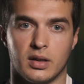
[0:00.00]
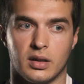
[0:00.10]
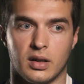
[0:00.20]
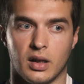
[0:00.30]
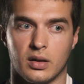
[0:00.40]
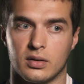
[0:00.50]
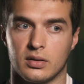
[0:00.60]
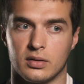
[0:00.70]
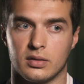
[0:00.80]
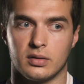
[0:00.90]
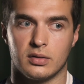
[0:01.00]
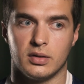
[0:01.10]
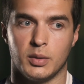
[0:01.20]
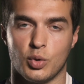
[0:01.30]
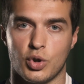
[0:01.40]
это так э,
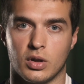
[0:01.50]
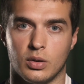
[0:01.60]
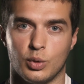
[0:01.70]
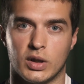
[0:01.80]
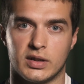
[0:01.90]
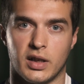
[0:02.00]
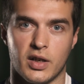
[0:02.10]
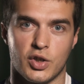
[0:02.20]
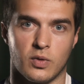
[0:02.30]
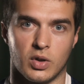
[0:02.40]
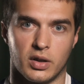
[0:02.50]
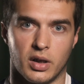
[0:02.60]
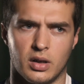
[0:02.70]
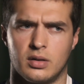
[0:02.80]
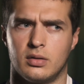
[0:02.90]
немножко ну, настораживало,
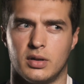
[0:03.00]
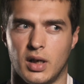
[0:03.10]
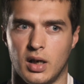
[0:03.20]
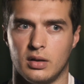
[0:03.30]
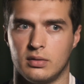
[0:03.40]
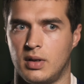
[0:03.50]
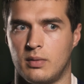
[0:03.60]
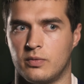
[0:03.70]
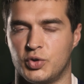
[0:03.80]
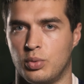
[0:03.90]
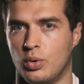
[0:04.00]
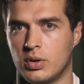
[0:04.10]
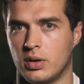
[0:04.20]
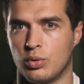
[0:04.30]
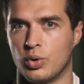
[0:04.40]
да. Я там в
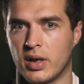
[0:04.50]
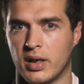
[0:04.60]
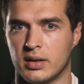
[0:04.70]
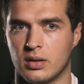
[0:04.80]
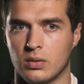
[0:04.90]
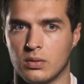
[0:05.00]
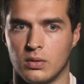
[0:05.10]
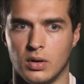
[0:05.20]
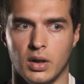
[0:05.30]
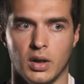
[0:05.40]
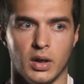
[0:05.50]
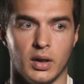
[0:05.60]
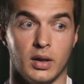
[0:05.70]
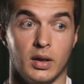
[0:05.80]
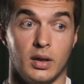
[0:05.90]
сборной буду играть, но
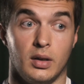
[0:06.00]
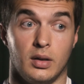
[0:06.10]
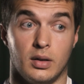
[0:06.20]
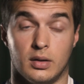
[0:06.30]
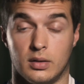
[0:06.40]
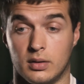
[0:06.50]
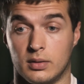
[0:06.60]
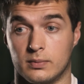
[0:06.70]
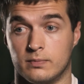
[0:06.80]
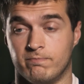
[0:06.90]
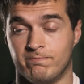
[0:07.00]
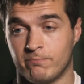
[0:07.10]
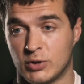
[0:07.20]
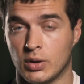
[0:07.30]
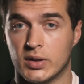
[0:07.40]
э,
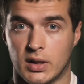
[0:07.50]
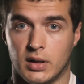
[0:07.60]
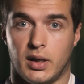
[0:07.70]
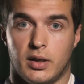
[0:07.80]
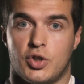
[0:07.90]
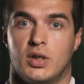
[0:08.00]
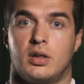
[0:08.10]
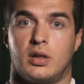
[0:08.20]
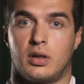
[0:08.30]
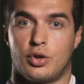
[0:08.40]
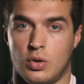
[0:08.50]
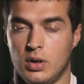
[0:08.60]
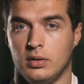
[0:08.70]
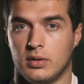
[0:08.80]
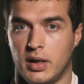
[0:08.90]
с одной стороны, конечно, это
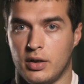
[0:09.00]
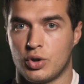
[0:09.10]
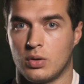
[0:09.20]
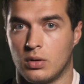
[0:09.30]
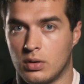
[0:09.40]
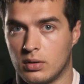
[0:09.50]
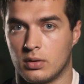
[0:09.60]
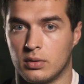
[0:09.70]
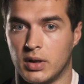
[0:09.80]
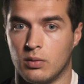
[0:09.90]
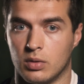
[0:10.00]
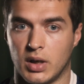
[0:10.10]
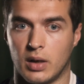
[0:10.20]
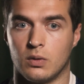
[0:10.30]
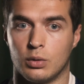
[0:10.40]
хорошо, да, что я вот
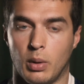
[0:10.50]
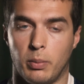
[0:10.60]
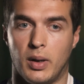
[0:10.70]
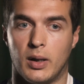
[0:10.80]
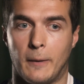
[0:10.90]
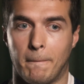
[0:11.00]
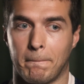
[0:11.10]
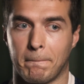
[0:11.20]
так вот попал